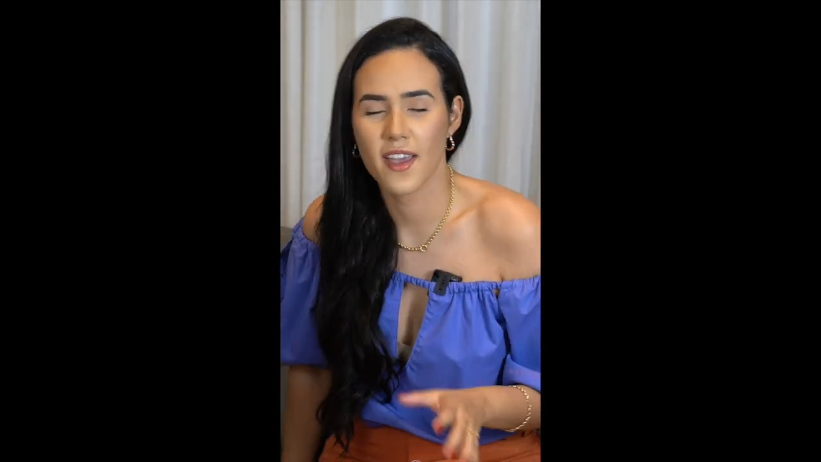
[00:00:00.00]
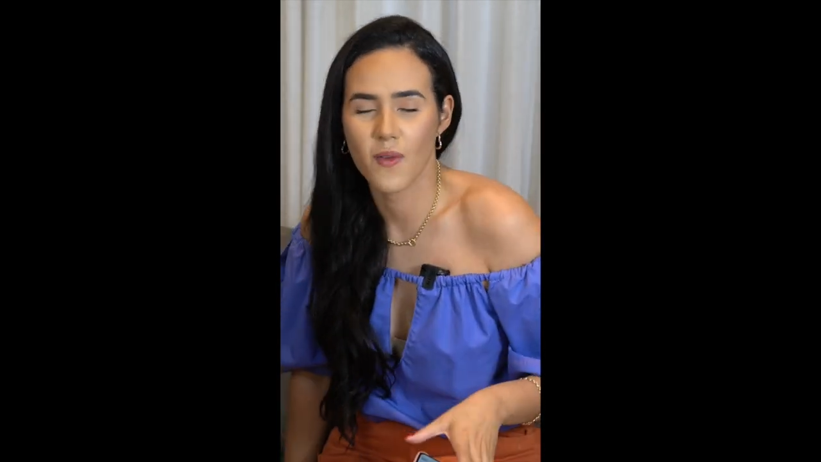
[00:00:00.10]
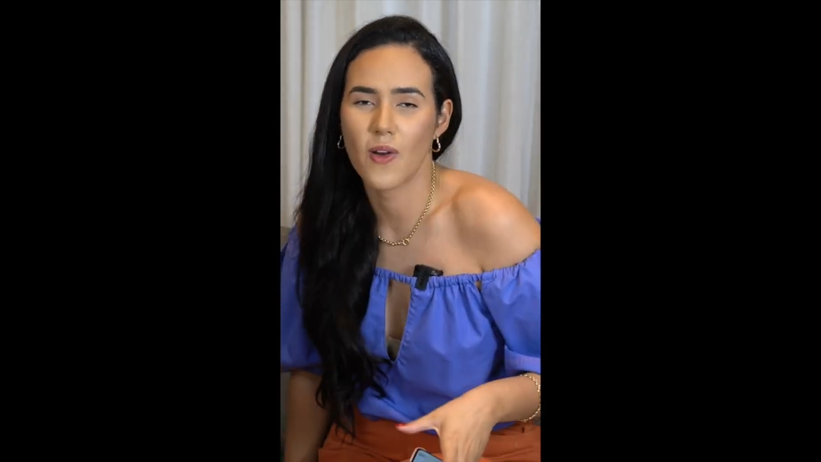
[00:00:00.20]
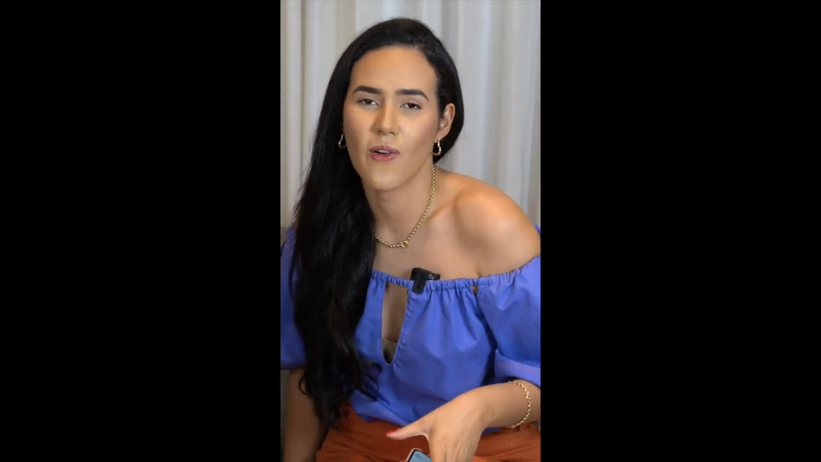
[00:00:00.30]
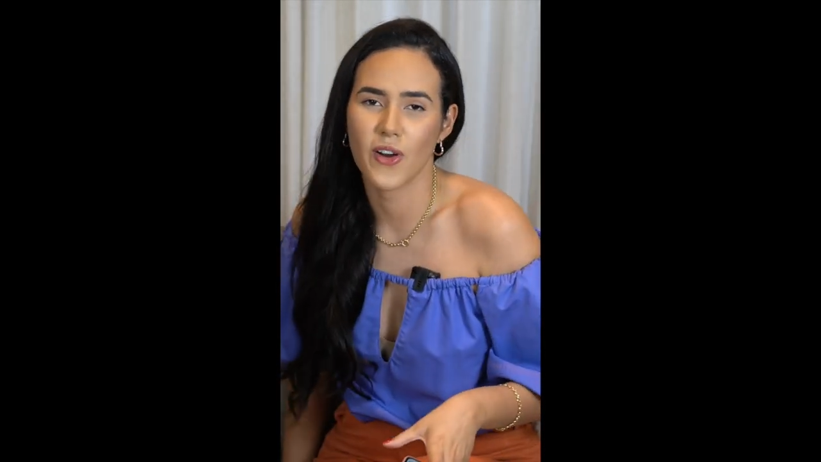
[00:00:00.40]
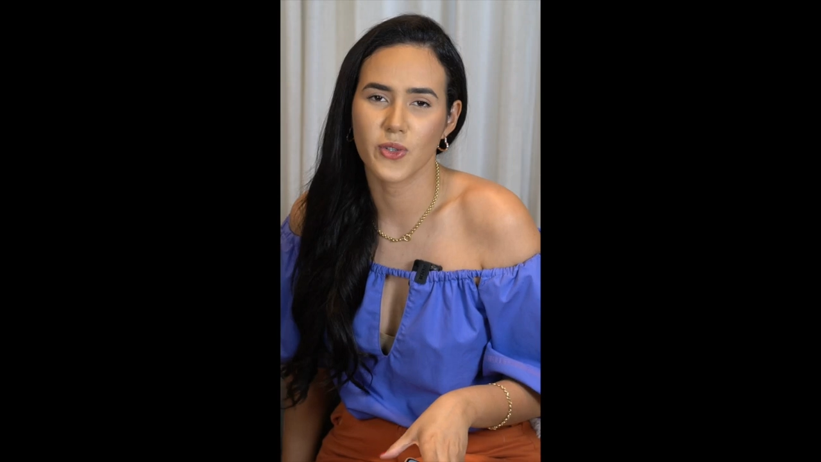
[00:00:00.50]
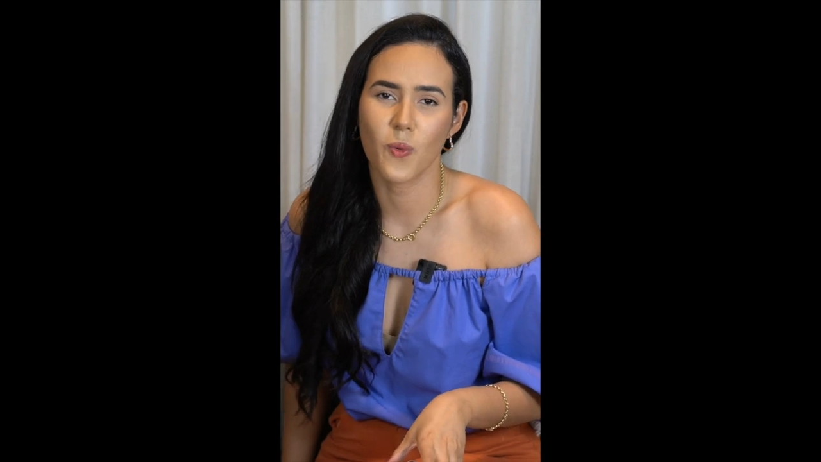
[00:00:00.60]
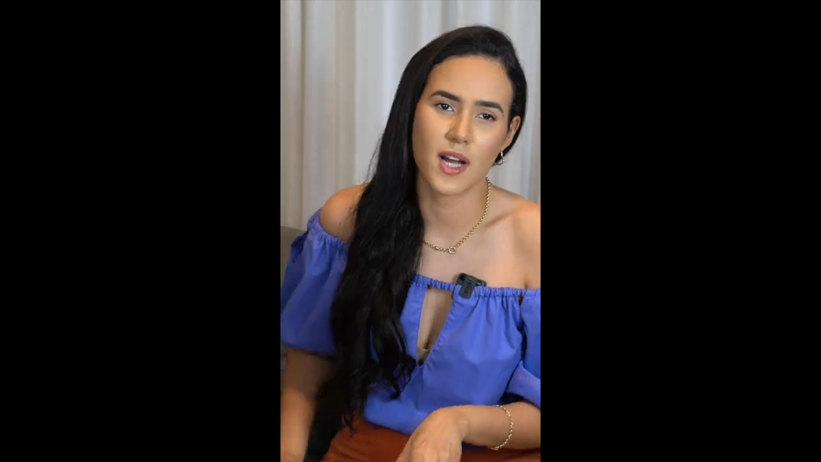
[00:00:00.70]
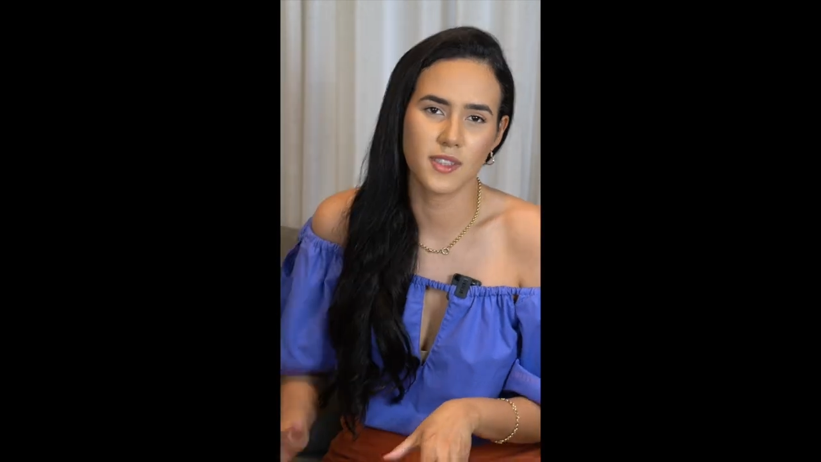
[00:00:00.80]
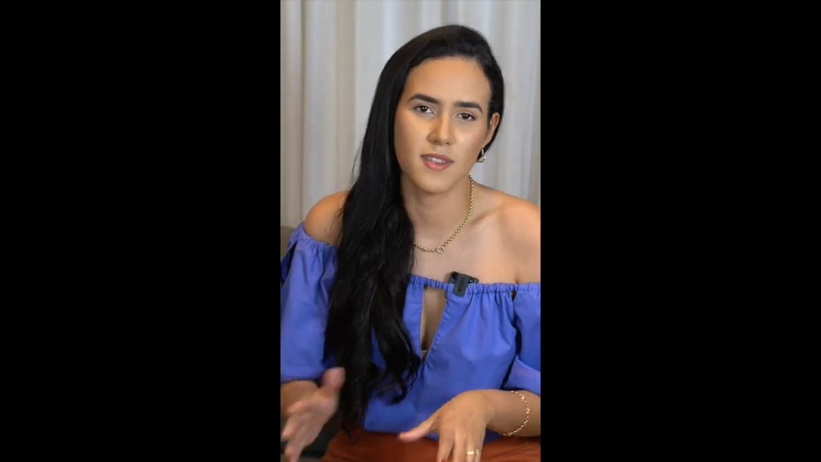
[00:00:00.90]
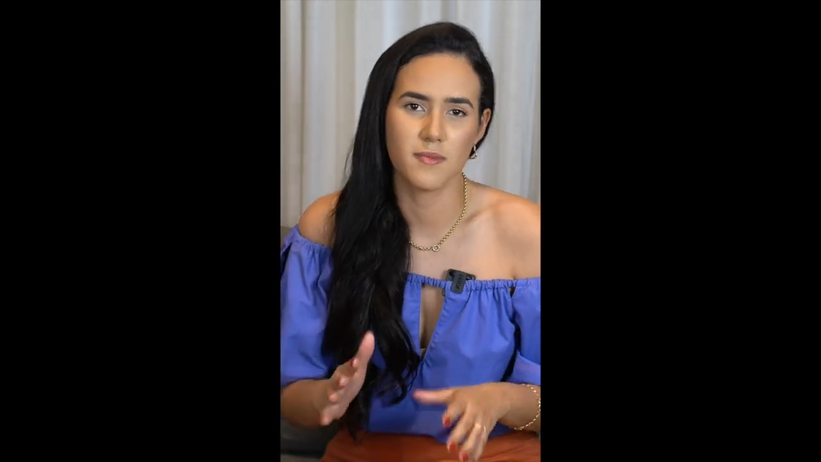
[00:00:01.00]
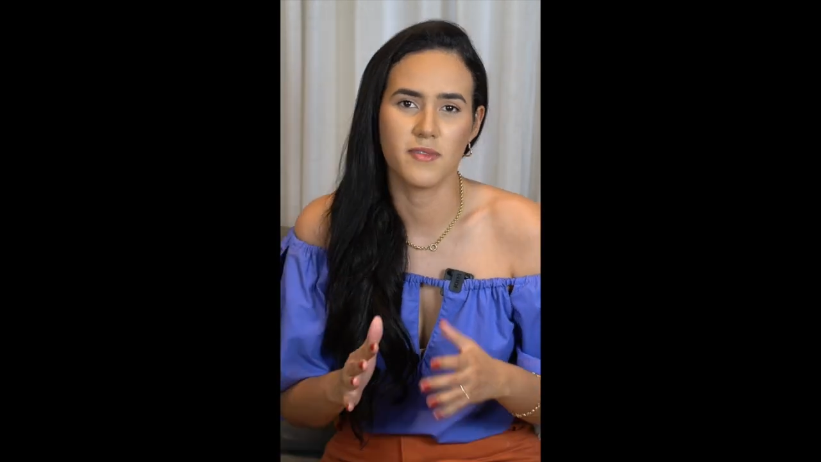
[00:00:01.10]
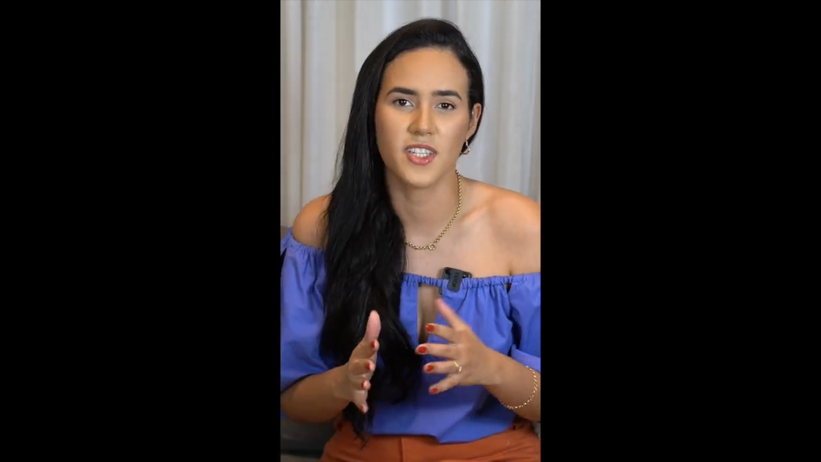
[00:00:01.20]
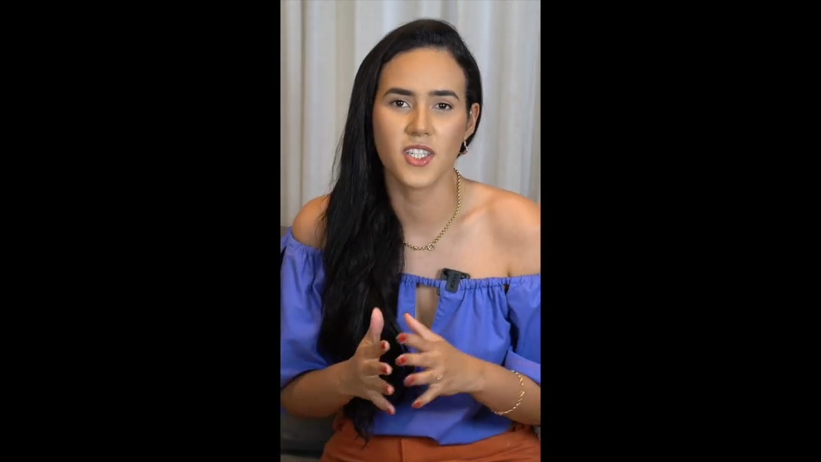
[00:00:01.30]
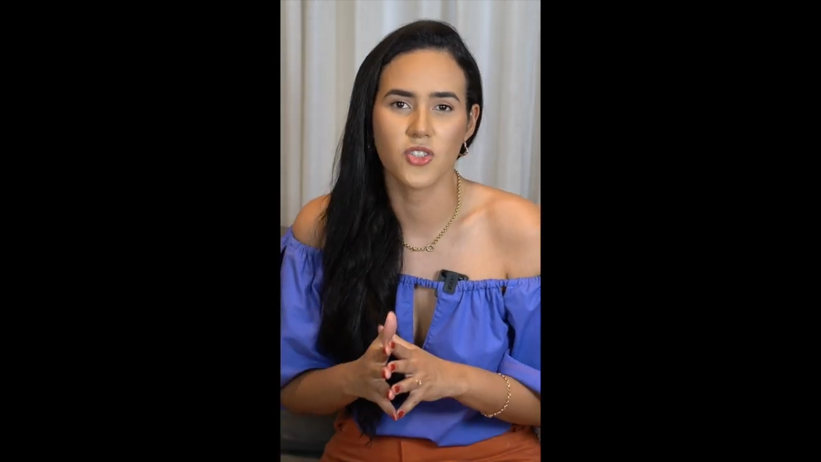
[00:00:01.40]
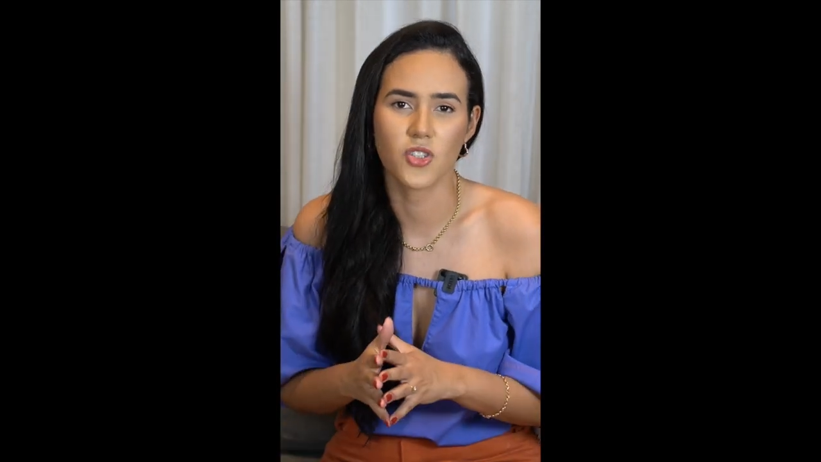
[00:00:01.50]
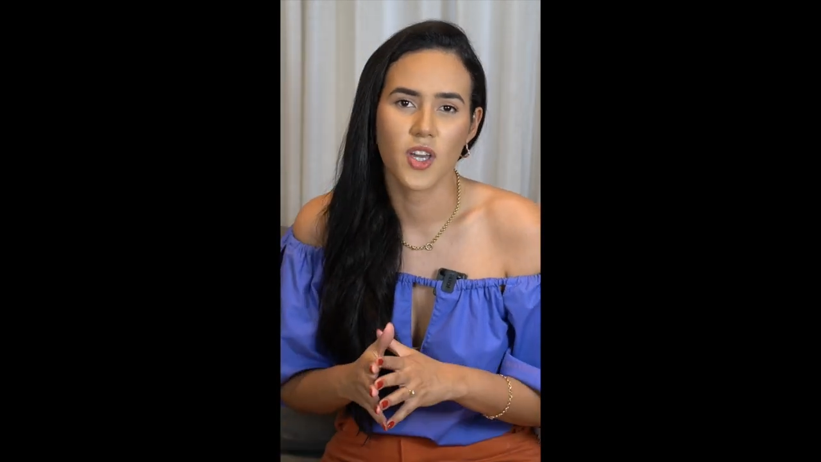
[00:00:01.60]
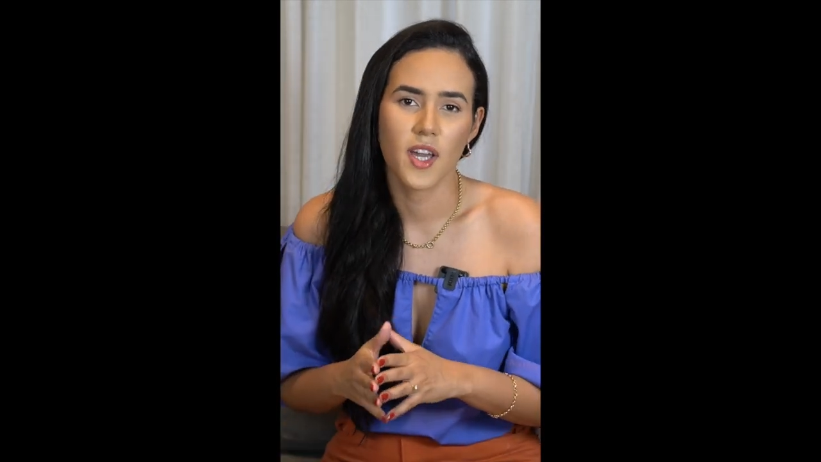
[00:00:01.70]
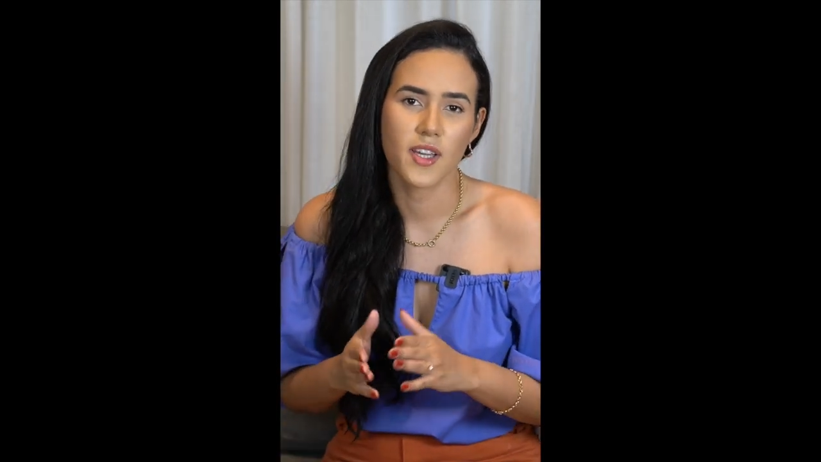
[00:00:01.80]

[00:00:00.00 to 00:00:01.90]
eu acordo 4h20,